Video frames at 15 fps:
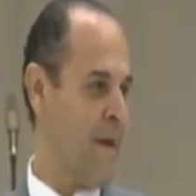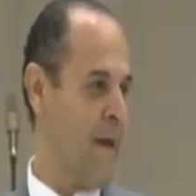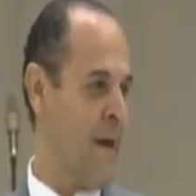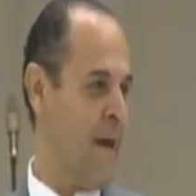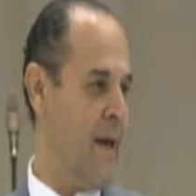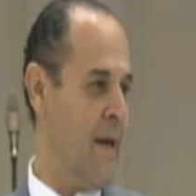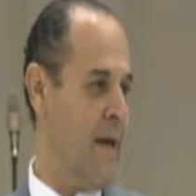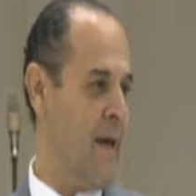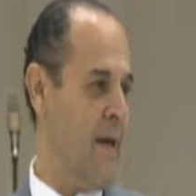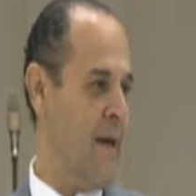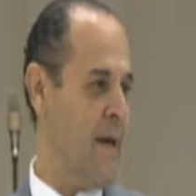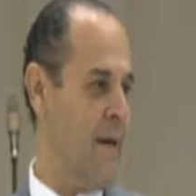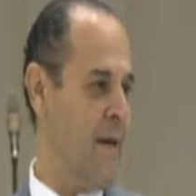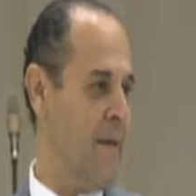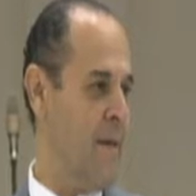
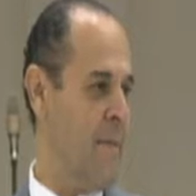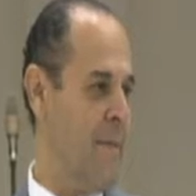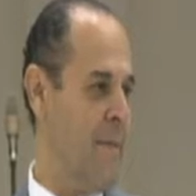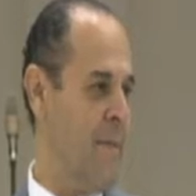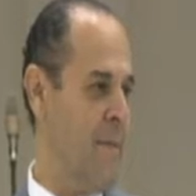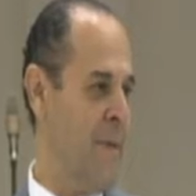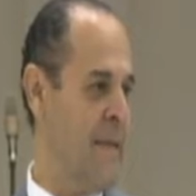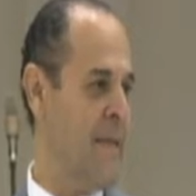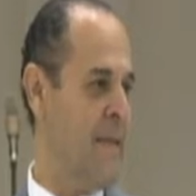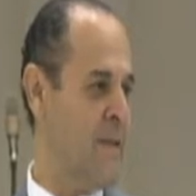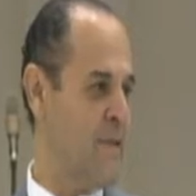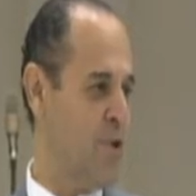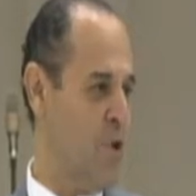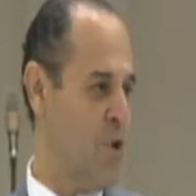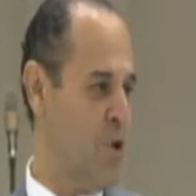Qué
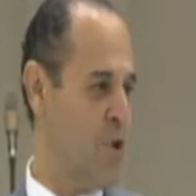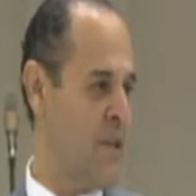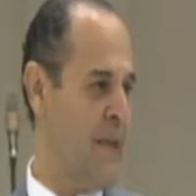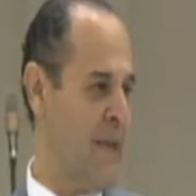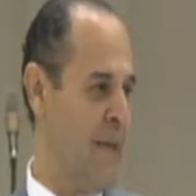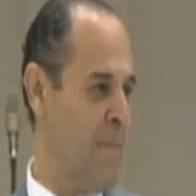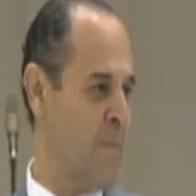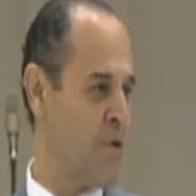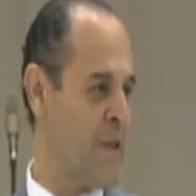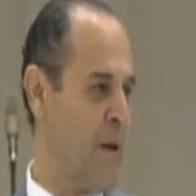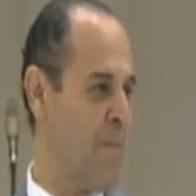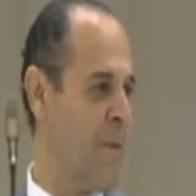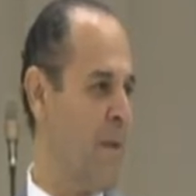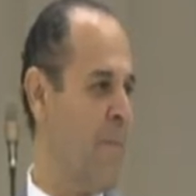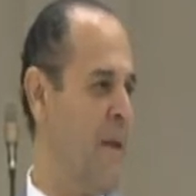bendición tenemos, qué
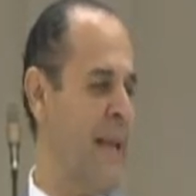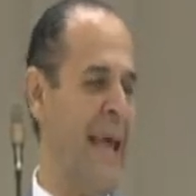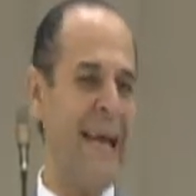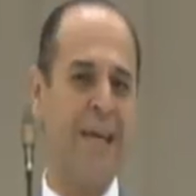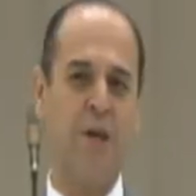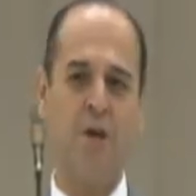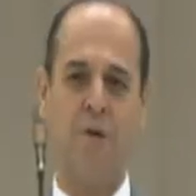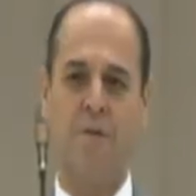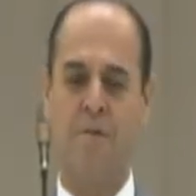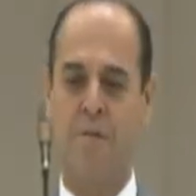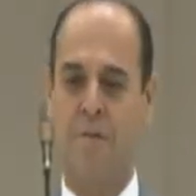privilegio